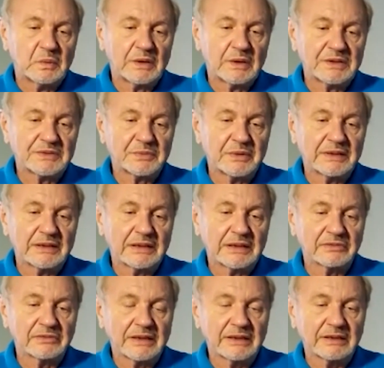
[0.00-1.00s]
se eu
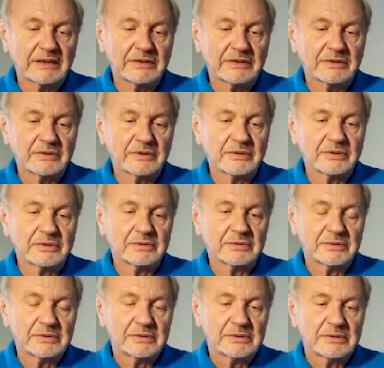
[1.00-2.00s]
estava disposto
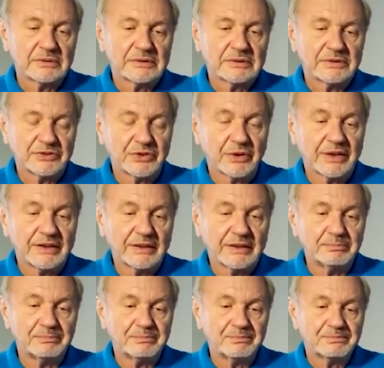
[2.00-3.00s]
e pronto para
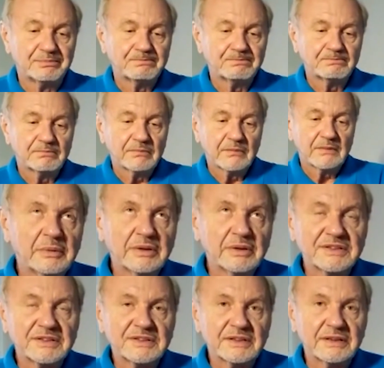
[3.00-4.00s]
começar.
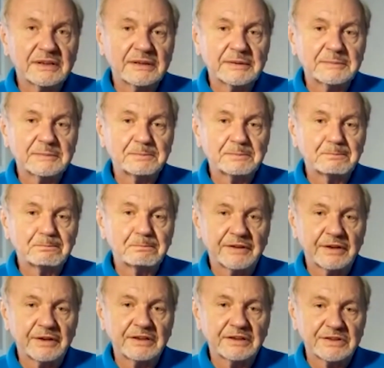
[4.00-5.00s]
Eu era um
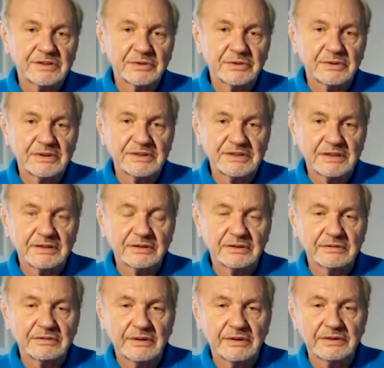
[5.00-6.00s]
estudante e estava no
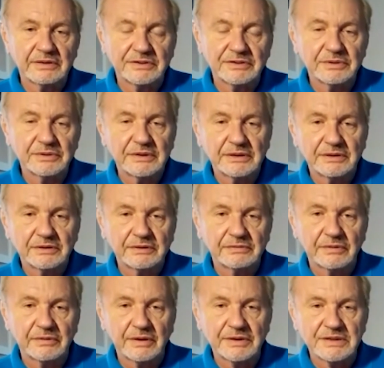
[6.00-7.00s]
terceiro ano da
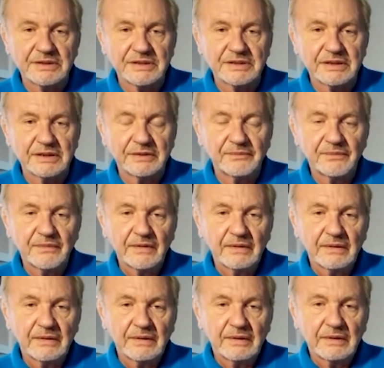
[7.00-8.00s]
universidade.
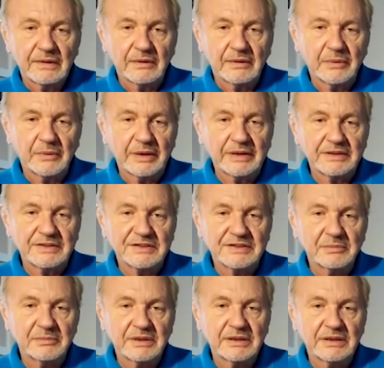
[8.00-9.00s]
Quando
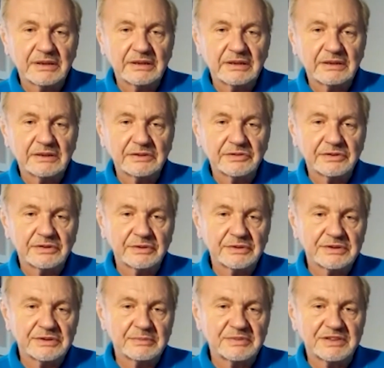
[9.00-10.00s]
se apresentaram
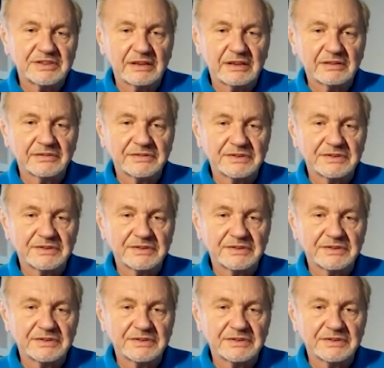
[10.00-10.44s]
para mim,